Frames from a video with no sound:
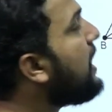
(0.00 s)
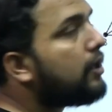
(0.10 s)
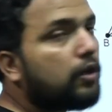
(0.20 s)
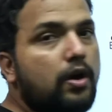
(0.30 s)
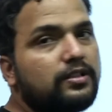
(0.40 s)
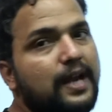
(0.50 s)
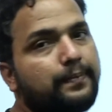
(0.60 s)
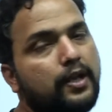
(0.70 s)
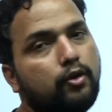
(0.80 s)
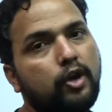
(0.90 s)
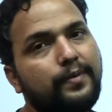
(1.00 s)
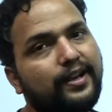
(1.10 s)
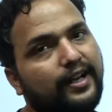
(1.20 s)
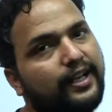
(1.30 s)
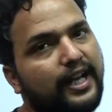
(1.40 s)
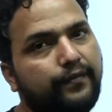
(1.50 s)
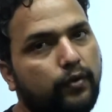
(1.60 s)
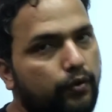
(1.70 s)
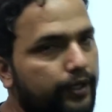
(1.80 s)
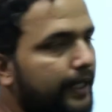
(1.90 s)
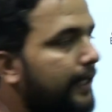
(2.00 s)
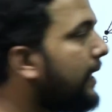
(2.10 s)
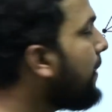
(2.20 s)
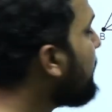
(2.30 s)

अक्रॉस आपकी कोई भी करंट नहीं फ्लो रही है ठीक है ना